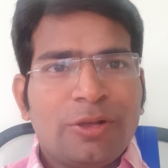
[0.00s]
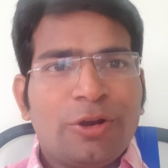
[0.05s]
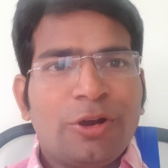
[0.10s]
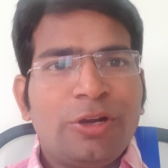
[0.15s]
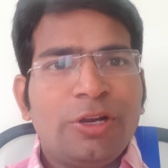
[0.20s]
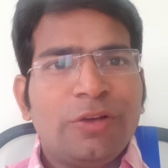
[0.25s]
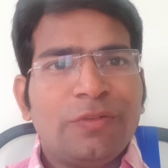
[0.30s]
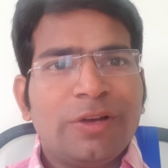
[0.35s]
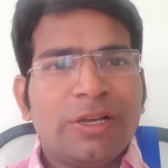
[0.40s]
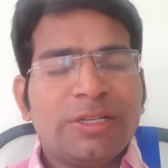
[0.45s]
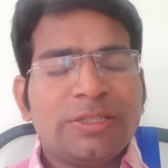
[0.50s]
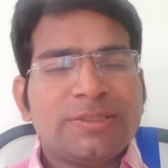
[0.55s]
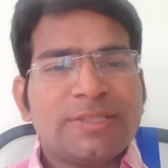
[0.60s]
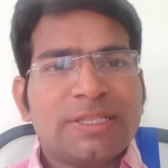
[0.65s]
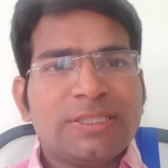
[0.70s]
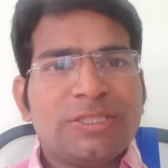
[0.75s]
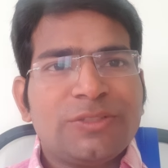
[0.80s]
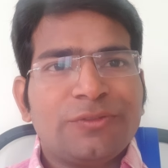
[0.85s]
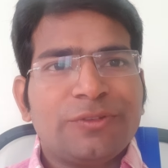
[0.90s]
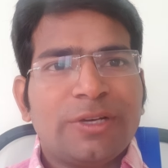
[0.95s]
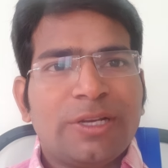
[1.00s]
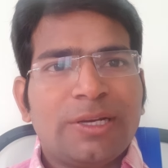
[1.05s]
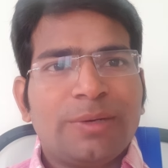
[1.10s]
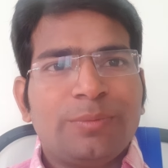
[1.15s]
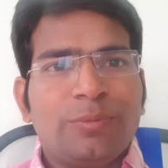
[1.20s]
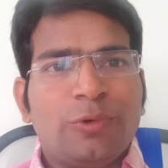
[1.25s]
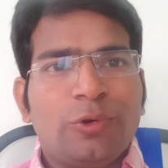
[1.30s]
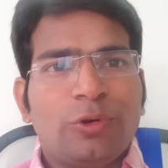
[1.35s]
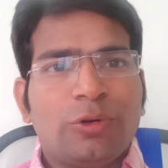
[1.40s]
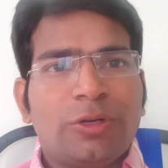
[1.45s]
రెండవ
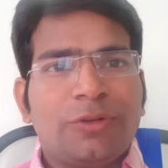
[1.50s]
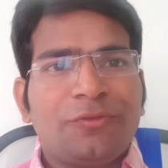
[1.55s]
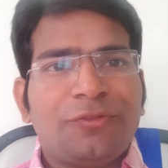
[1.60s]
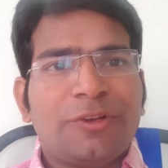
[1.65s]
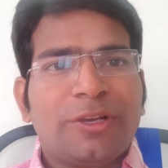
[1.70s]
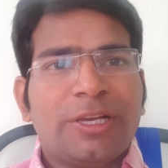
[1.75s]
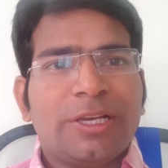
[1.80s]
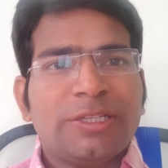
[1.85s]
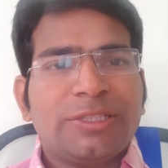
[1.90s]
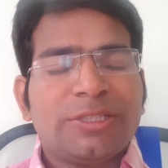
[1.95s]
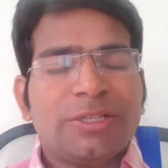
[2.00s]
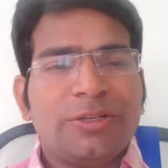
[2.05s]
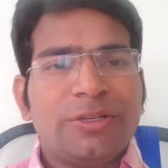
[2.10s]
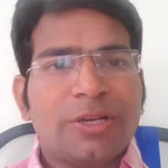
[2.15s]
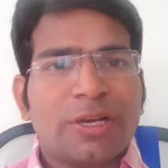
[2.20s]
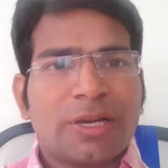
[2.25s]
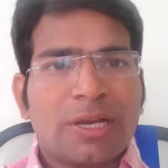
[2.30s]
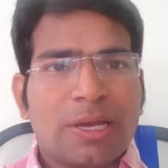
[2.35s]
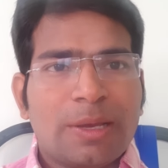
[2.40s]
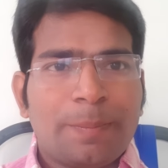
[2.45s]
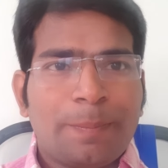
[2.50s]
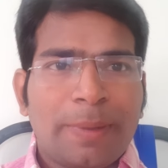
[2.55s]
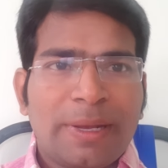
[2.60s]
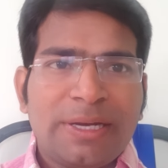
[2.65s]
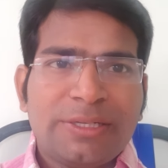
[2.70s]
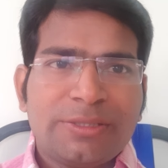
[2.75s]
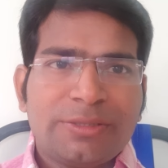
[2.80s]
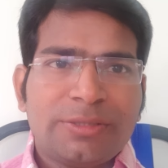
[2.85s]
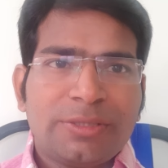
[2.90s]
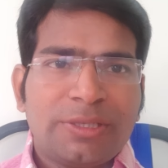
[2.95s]
సచివాలయం నోటిఫికేషన్ యొక్క
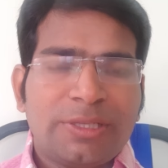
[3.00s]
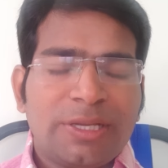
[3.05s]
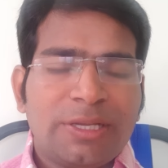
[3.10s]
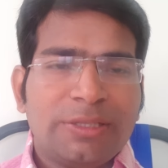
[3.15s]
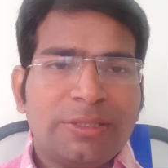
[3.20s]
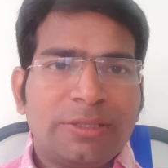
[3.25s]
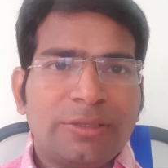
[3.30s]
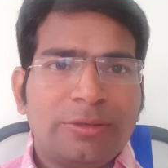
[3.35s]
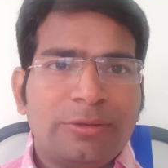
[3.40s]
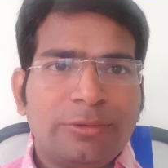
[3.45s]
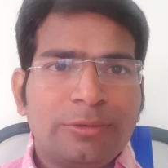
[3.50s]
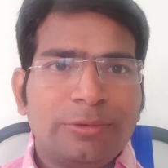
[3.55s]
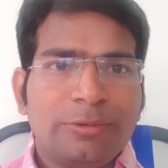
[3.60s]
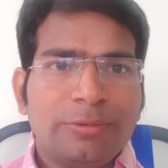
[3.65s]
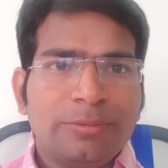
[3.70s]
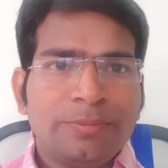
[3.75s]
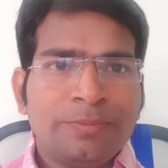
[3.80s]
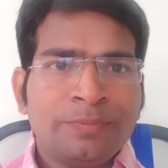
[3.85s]
పరీక్ష తేదీలు